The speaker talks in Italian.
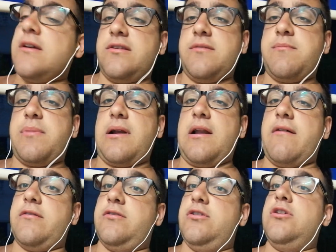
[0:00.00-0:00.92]
si
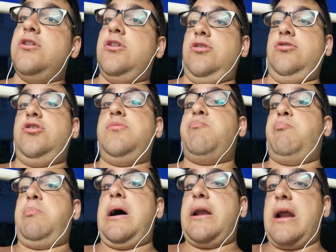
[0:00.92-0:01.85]
parlava di, di
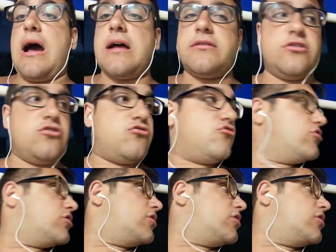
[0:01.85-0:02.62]
Paratici